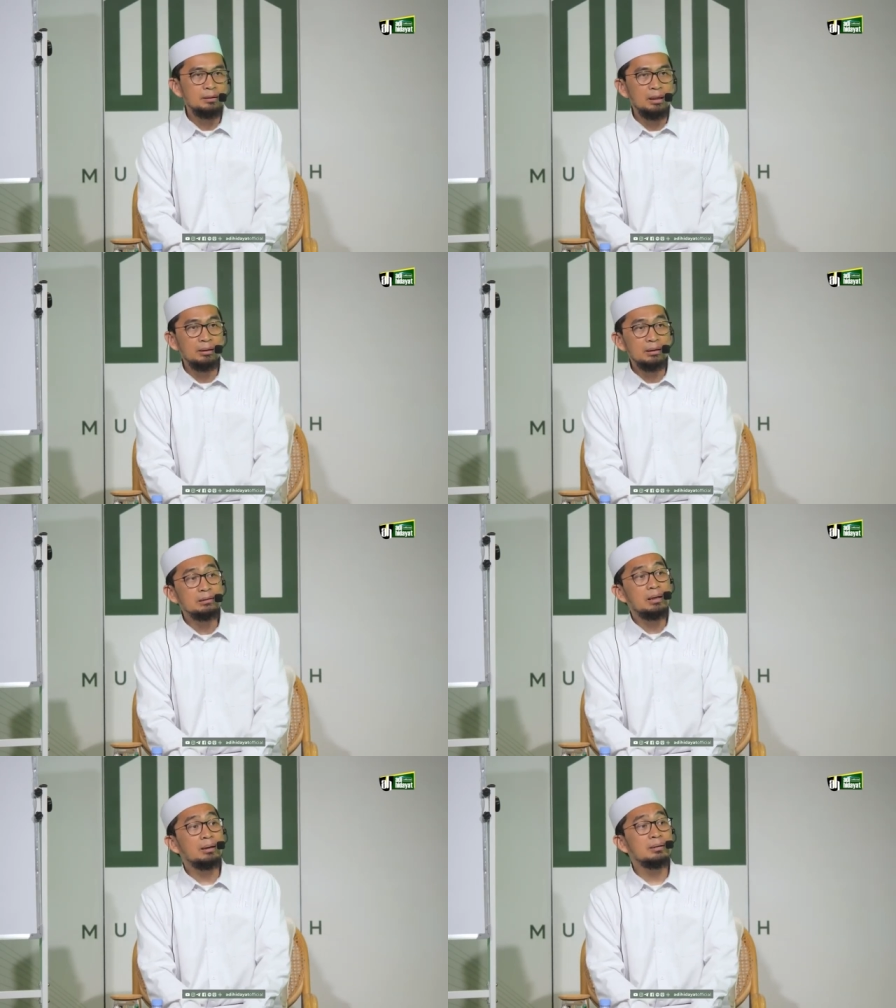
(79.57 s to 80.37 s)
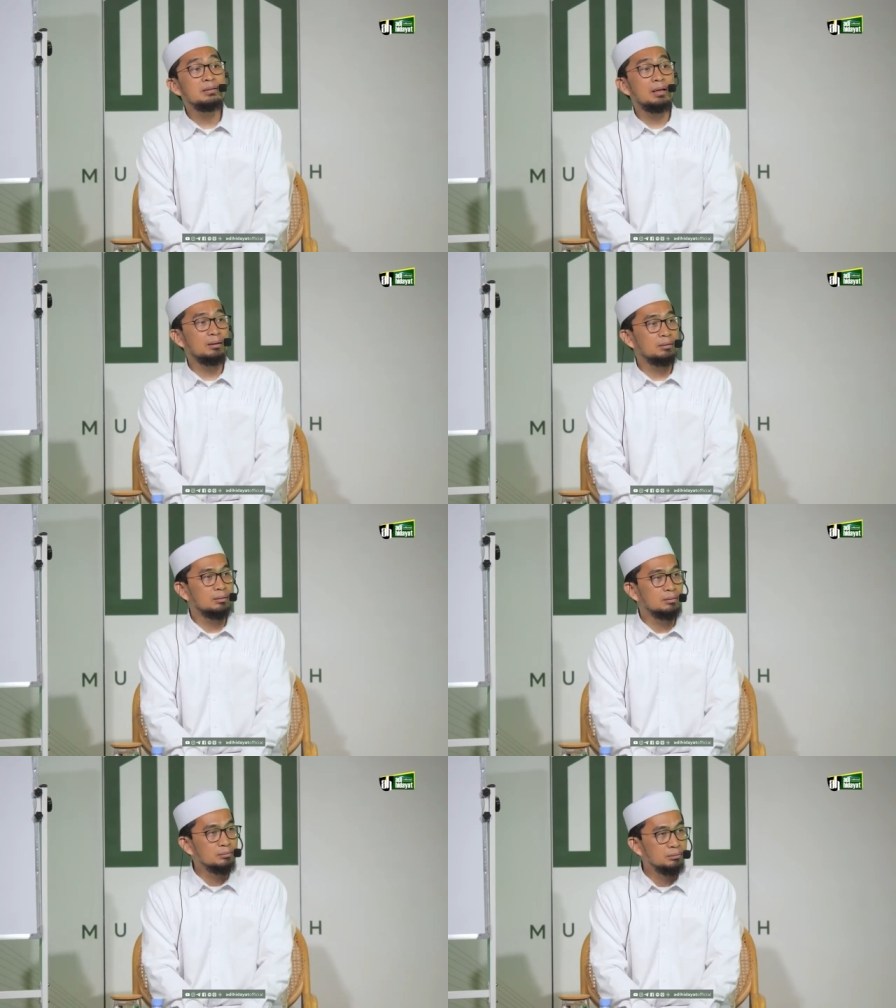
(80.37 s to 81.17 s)
yang kita kejar
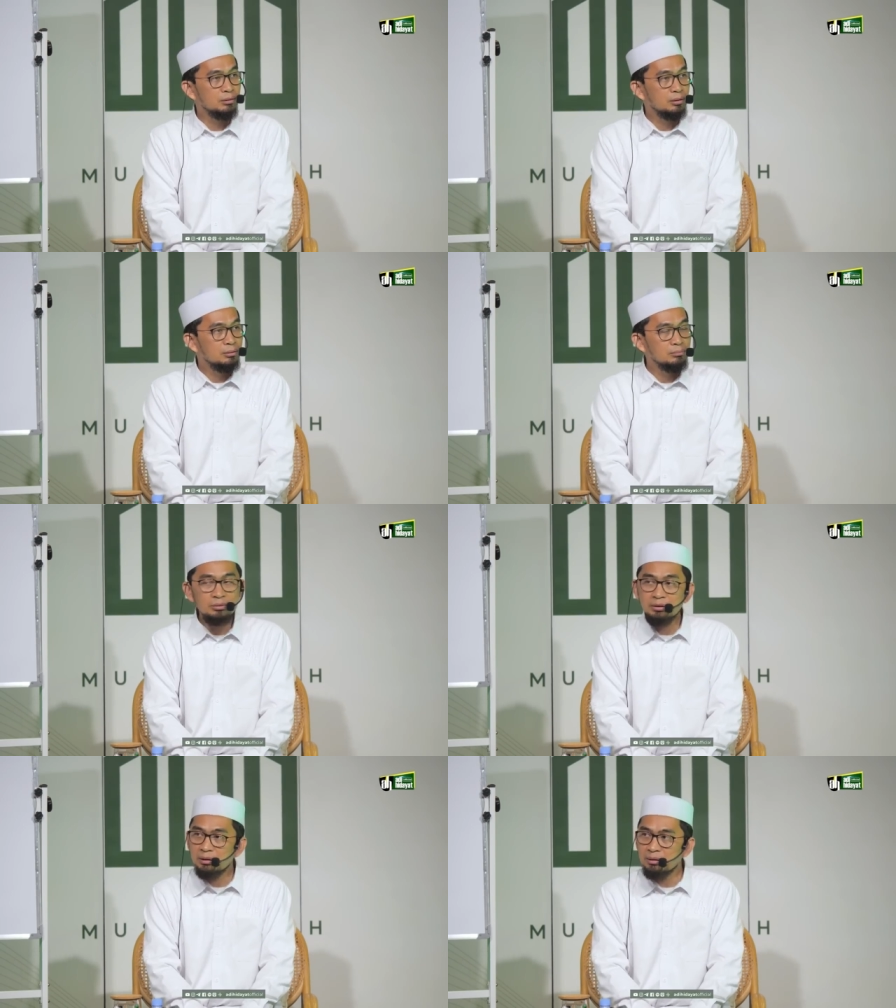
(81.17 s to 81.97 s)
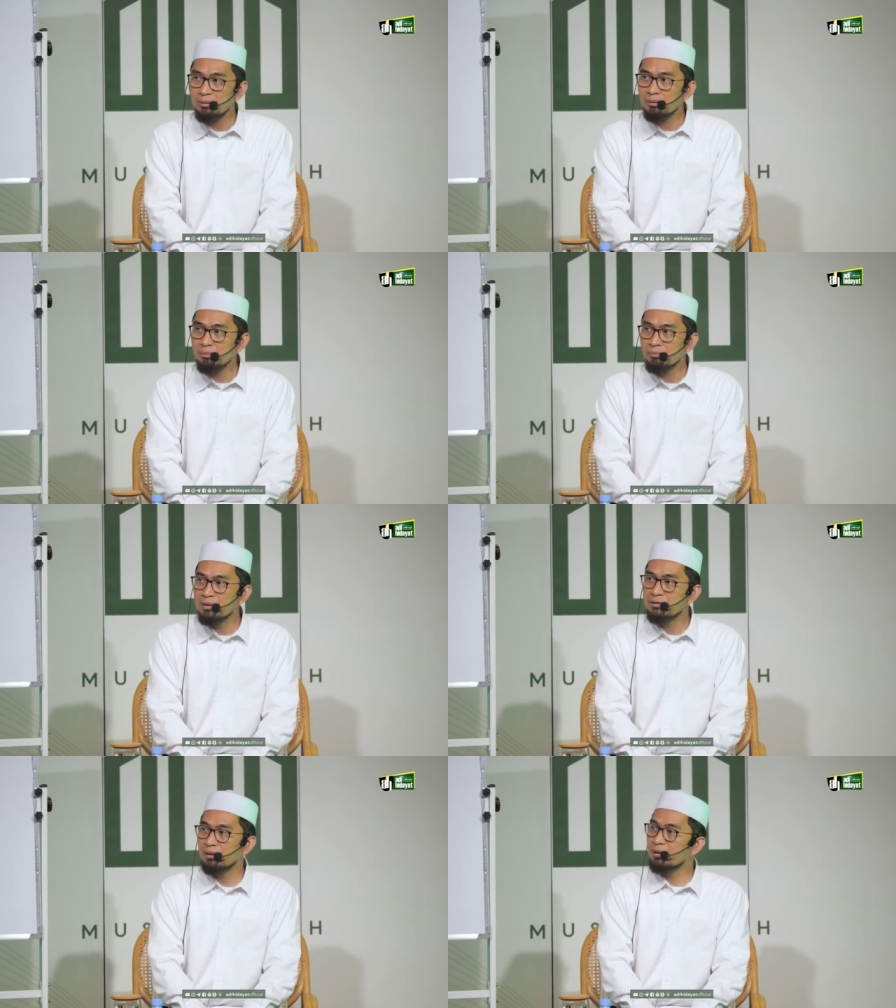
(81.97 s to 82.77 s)
itu mungkin
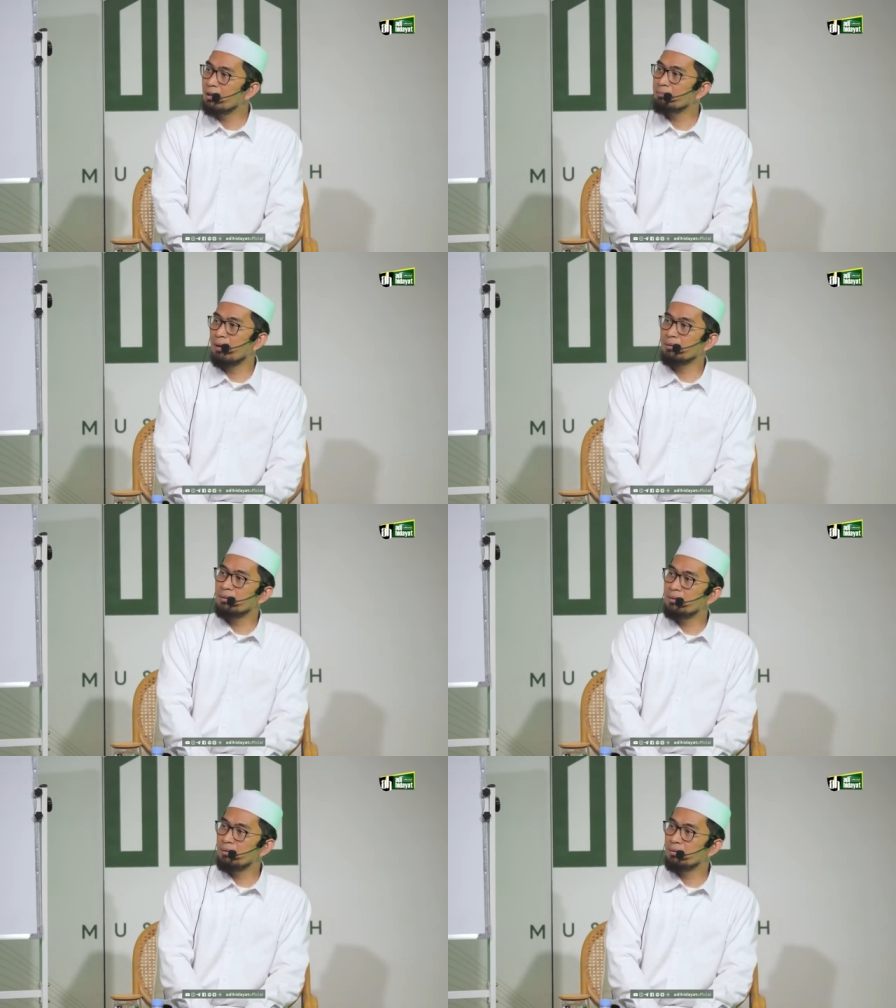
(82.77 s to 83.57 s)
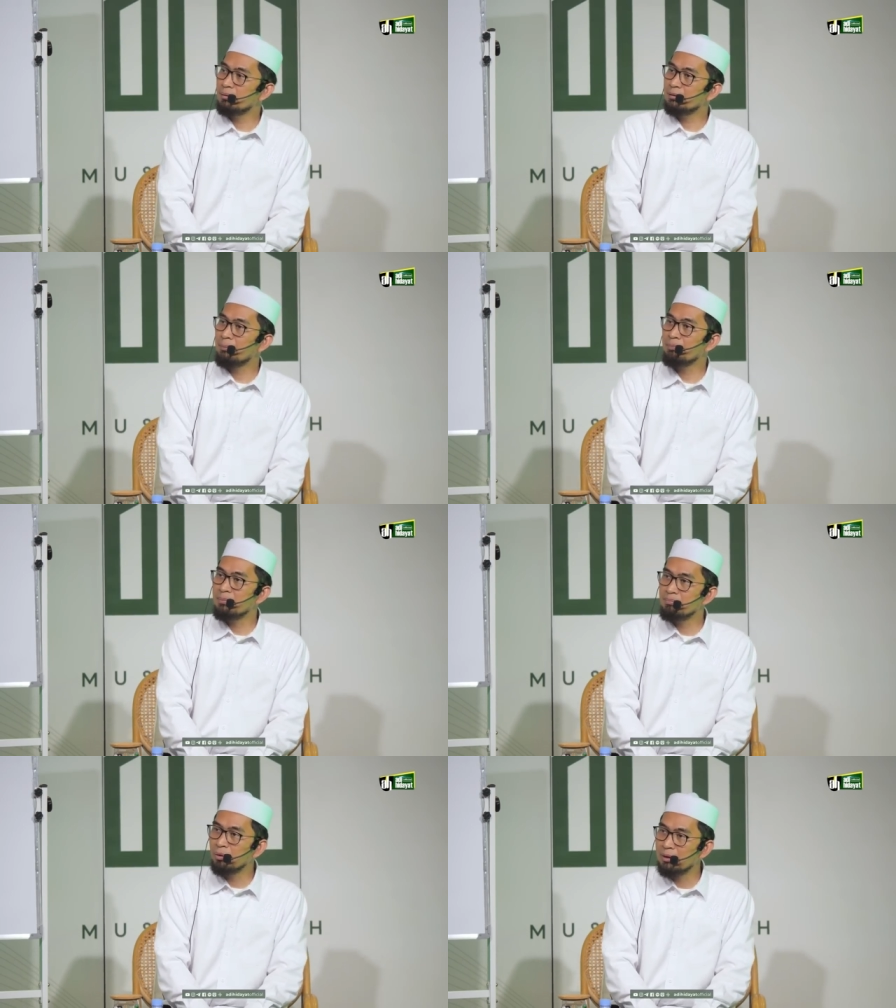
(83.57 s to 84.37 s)
bisa didapati
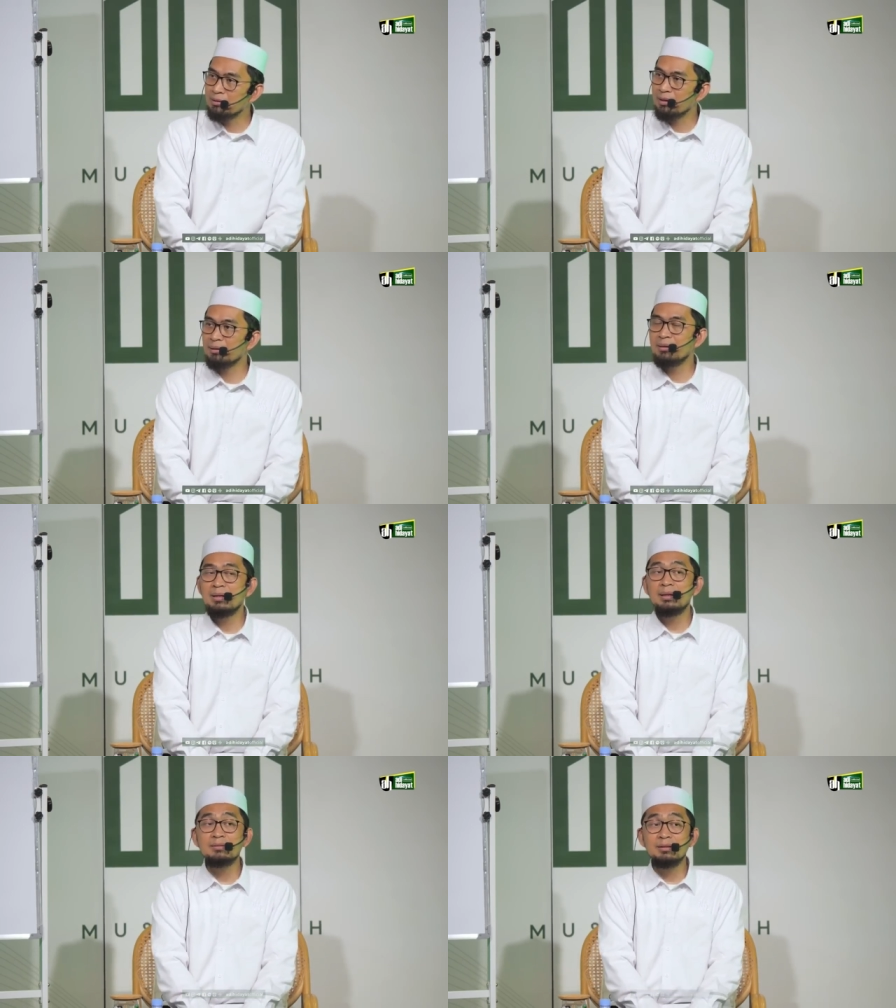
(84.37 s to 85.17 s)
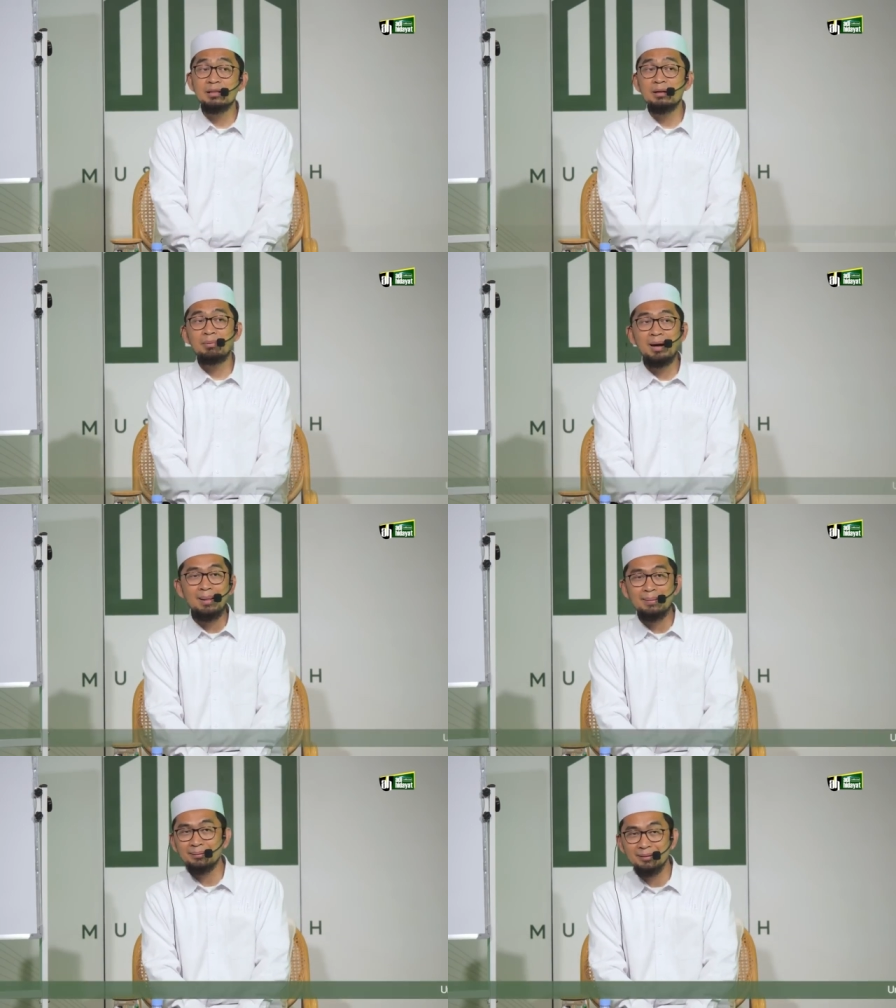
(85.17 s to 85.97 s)
tapi boleh jadi dari setiap
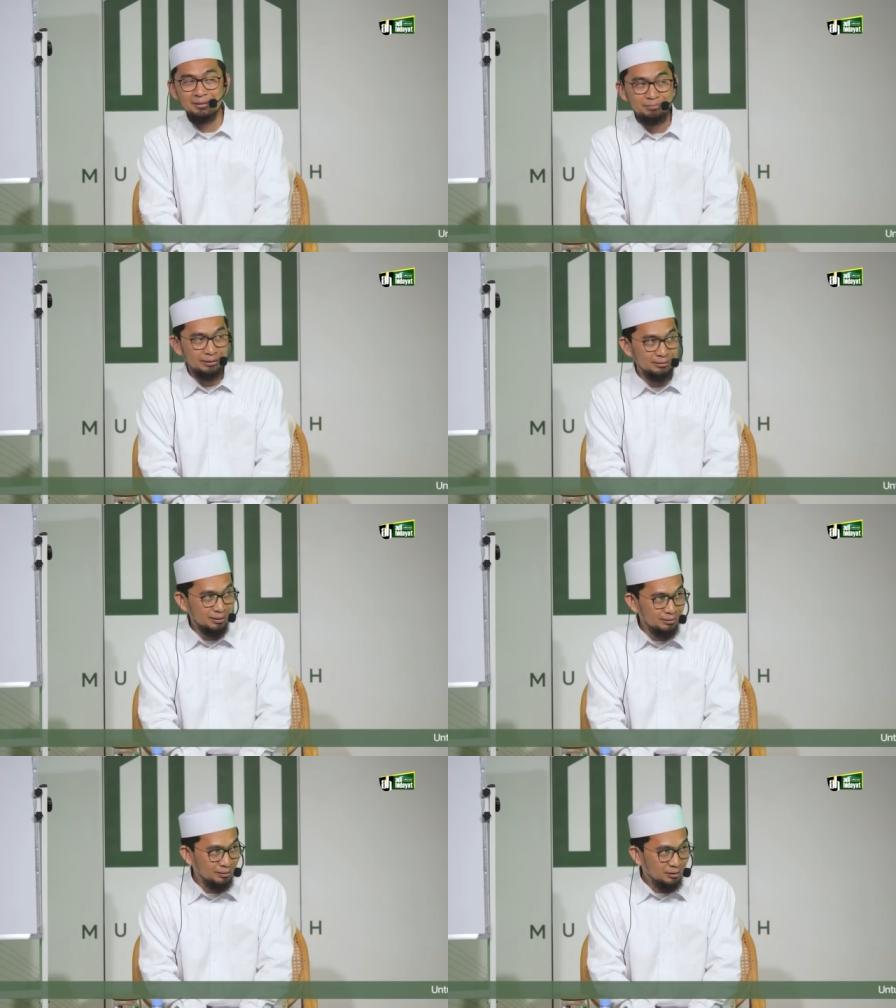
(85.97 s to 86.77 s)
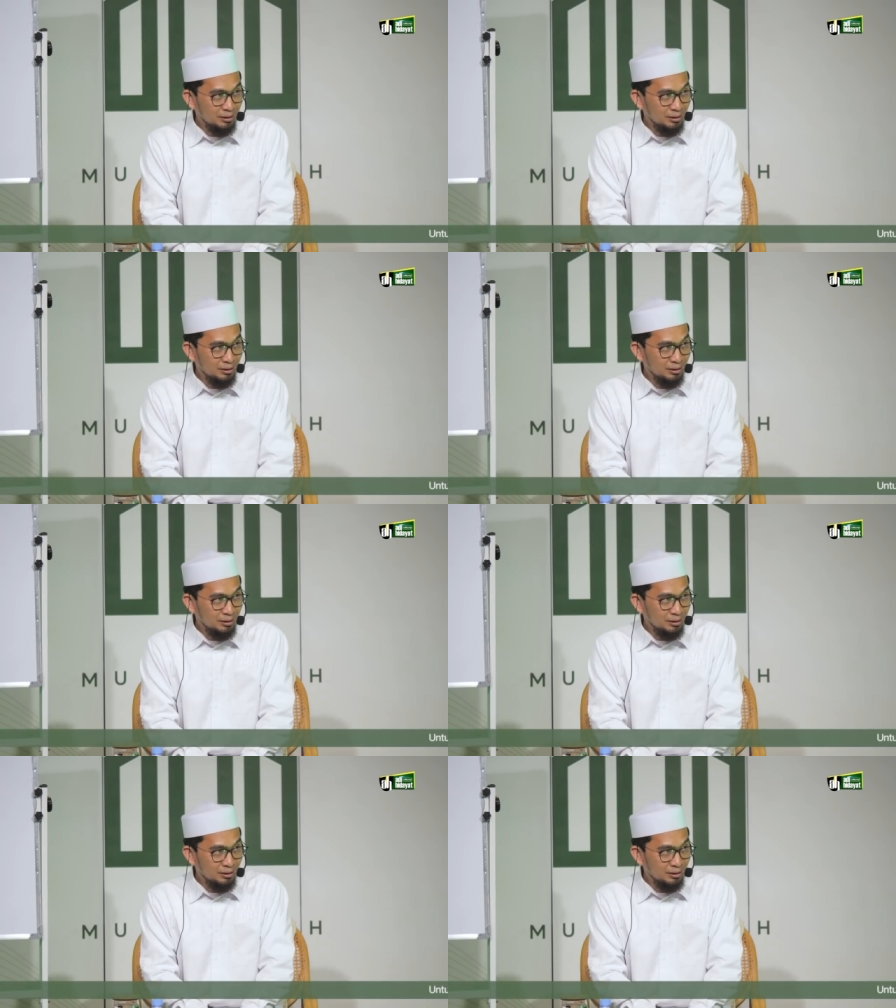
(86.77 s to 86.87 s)
hal yang didapatkan